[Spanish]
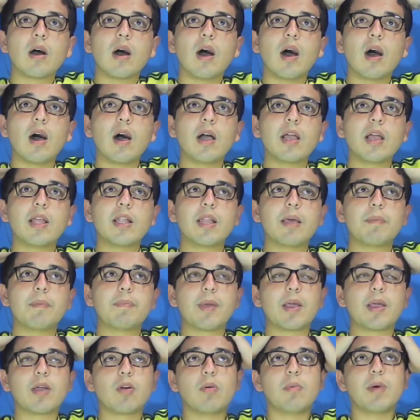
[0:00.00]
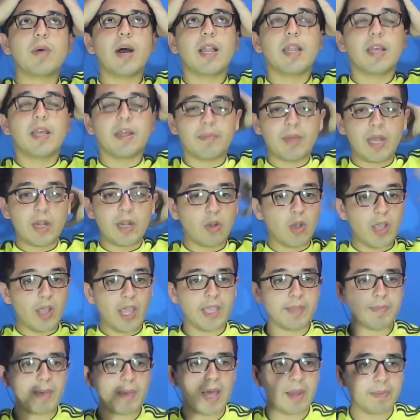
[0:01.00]
Ay, le pegó mal, hermano.
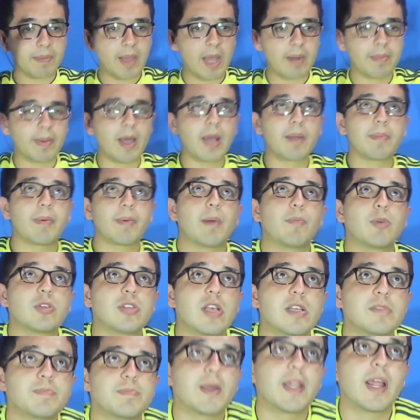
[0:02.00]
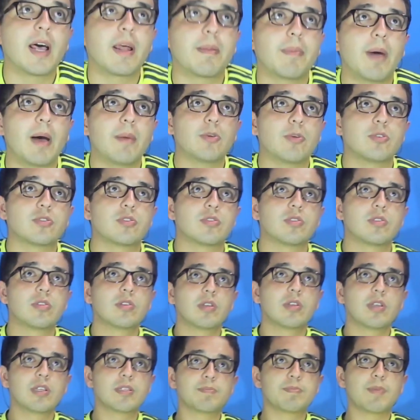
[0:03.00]
Ey, bar, bar, bar. Vamos a esperar, vamos.
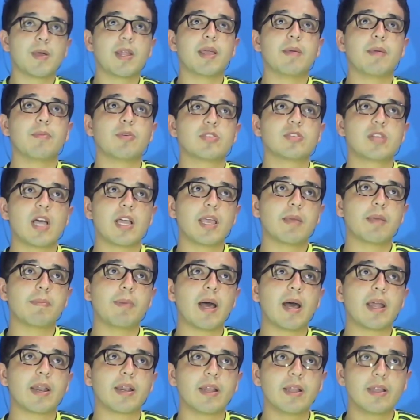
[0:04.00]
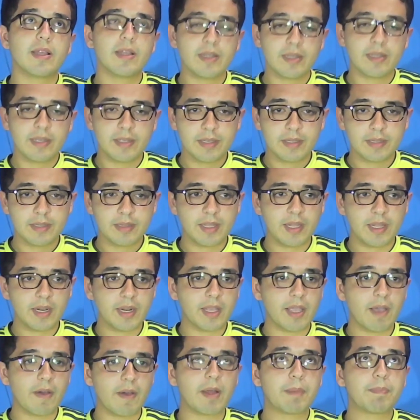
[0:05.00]
Esperemos, ahí bar. Tiene
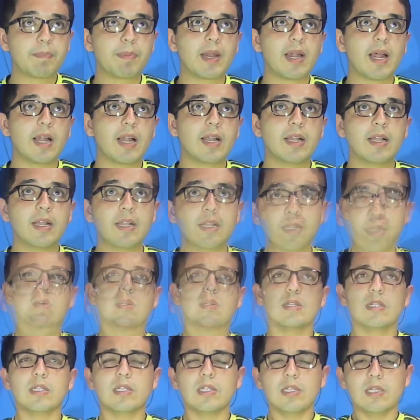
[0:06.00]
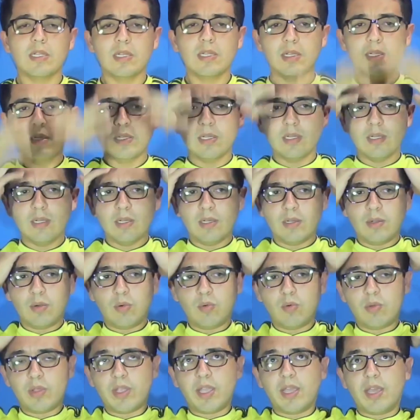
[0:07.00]
que haber penal.
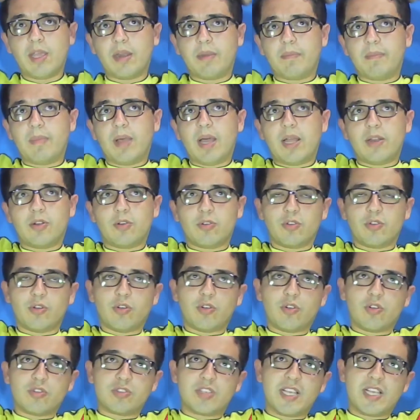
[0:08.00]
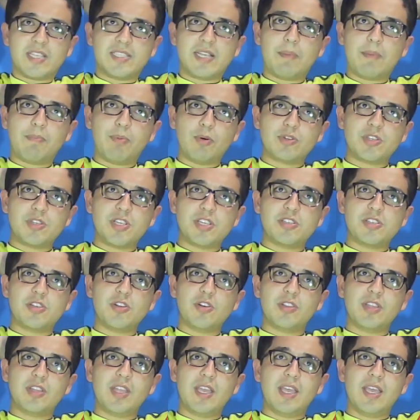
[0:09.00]
Uy, hermano, yo no sé esa
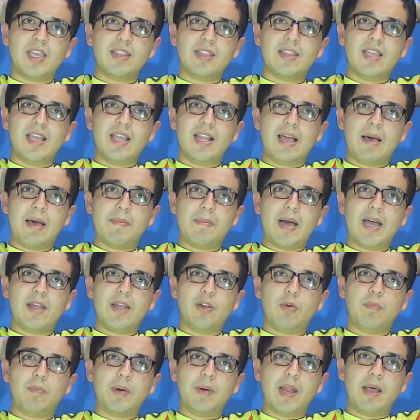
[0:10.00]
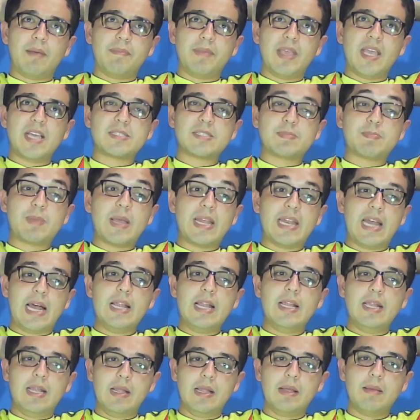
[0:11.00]
posición de, de la mano. Para mí es
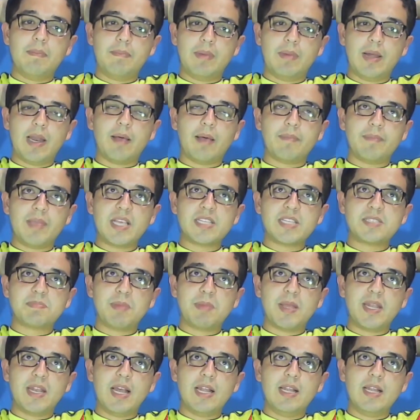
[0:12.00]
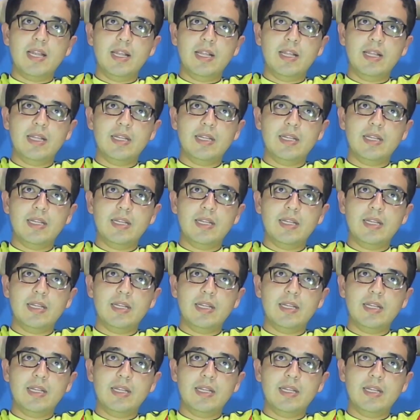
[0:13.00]
penal. Para mí es penal.